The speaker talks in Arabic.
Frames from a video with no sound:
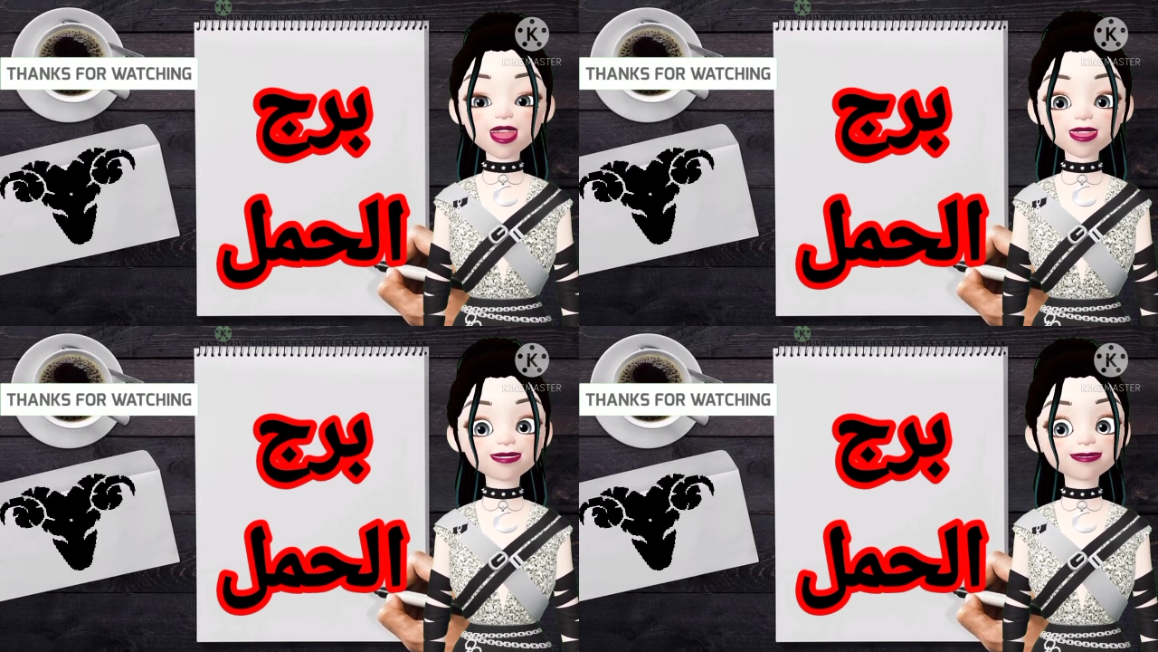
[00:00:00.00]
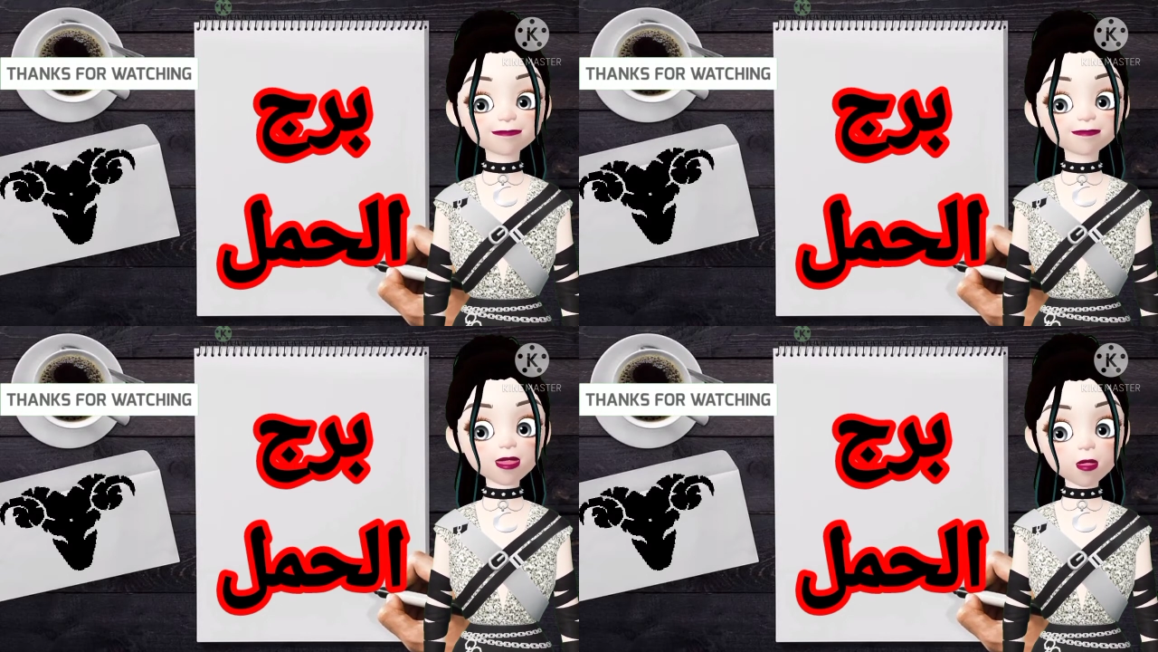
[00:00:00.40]
إذ
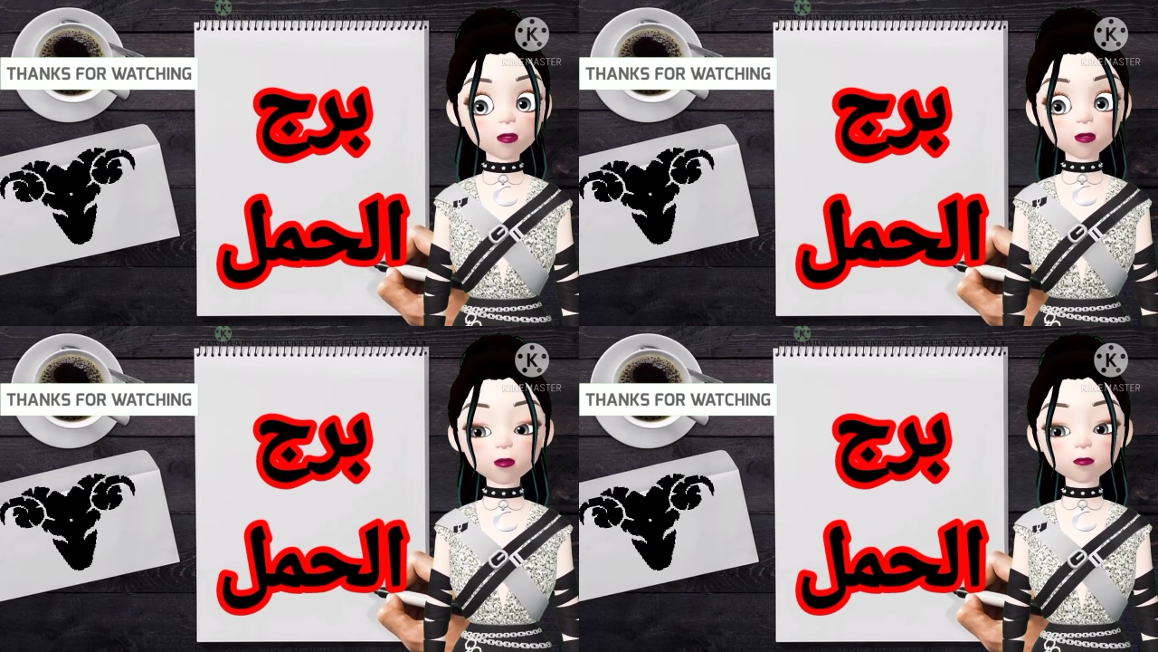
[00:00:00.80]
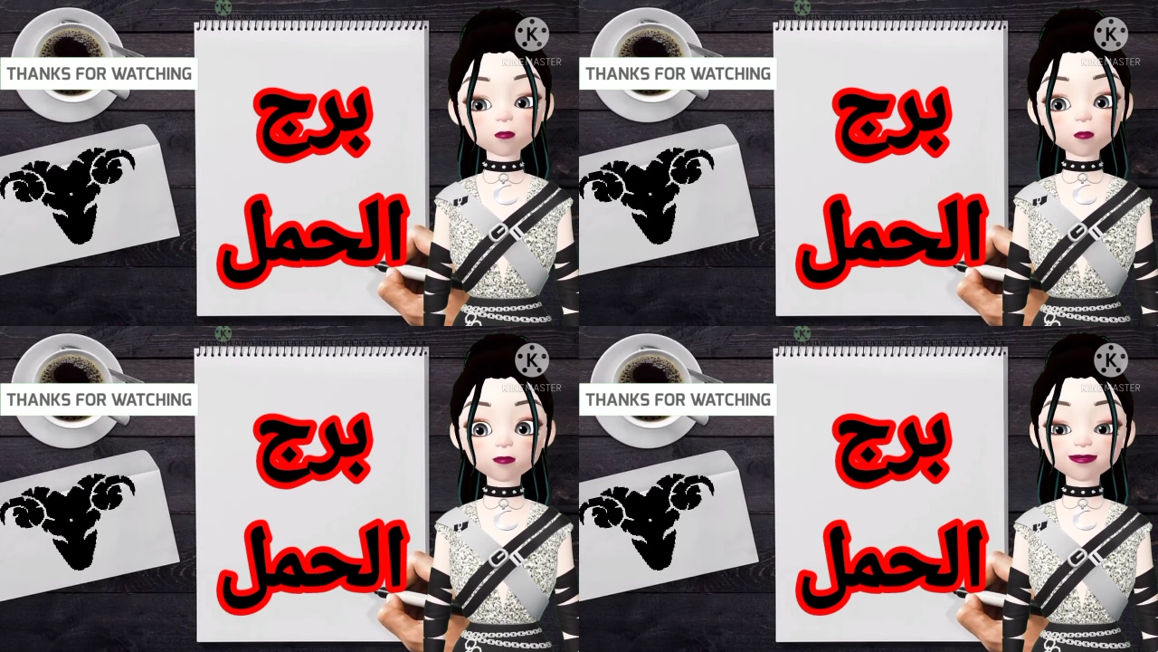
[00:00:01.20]
لم تكن
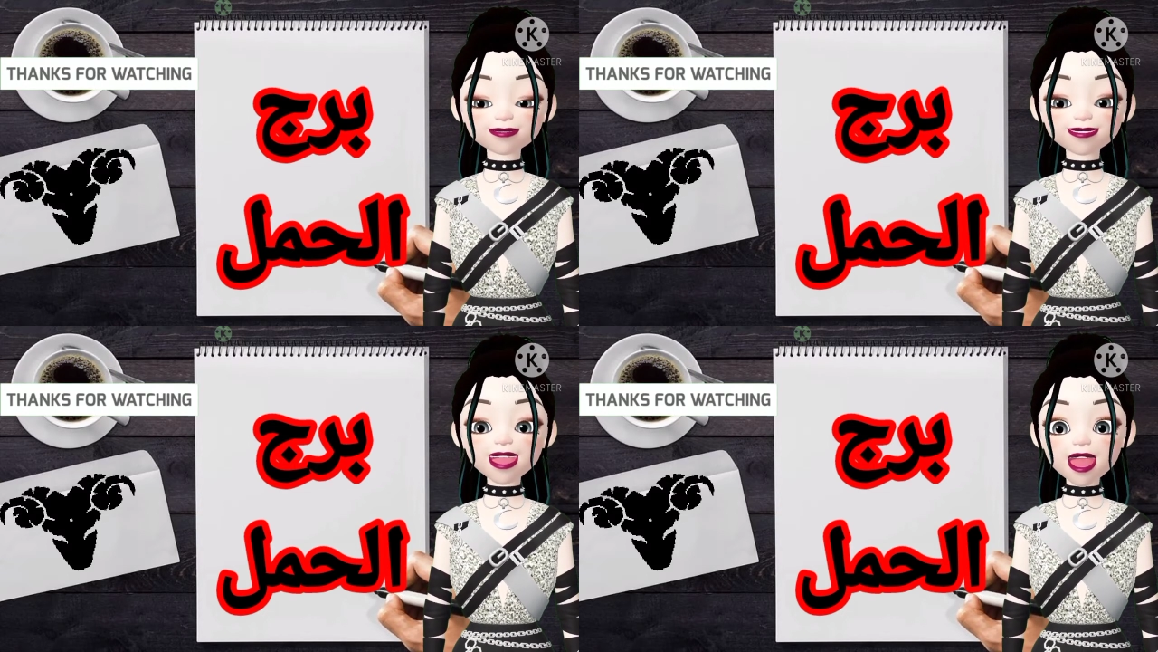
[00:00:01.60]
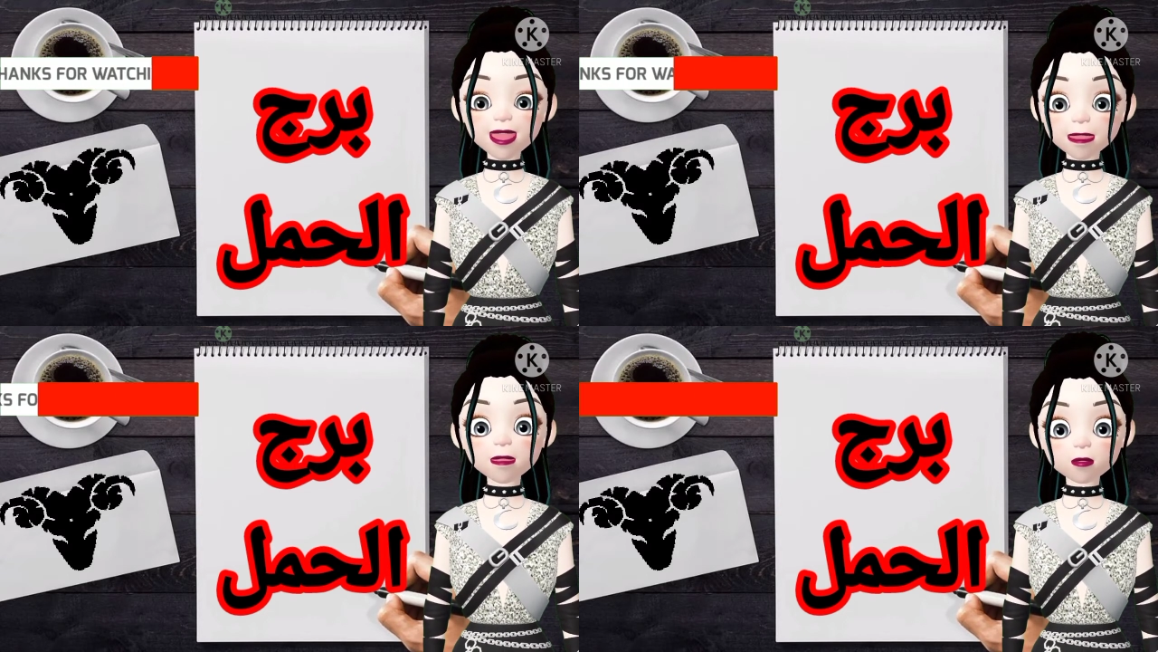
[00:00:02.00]
الأمور تسير
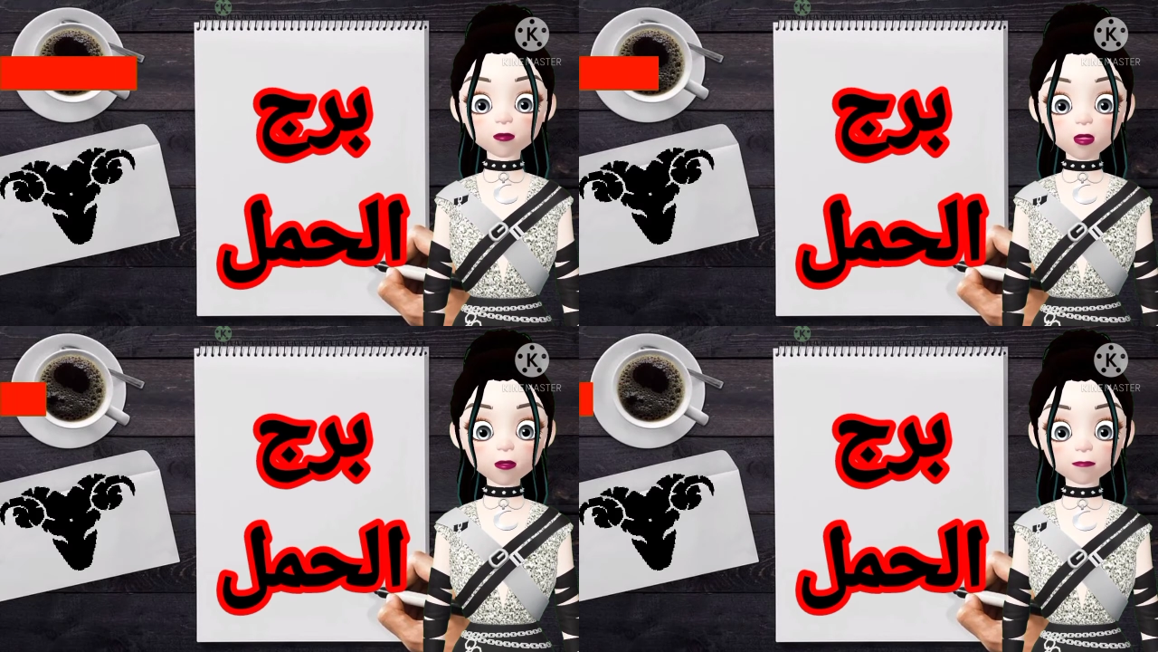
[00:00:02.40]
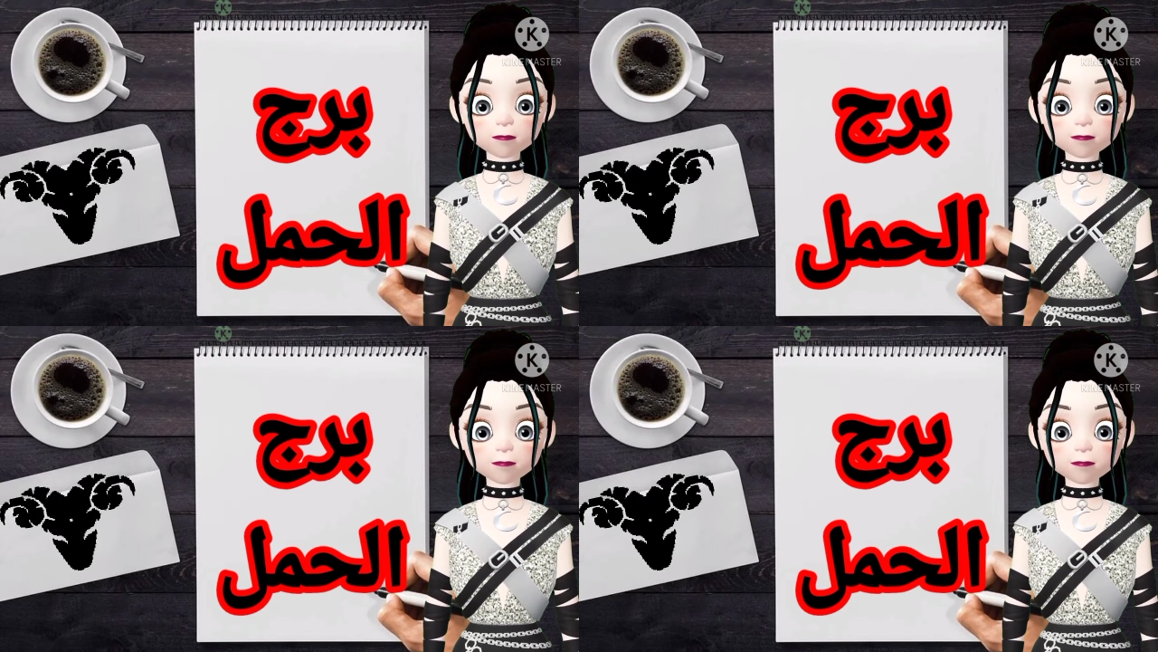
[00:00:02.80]
على ما يرام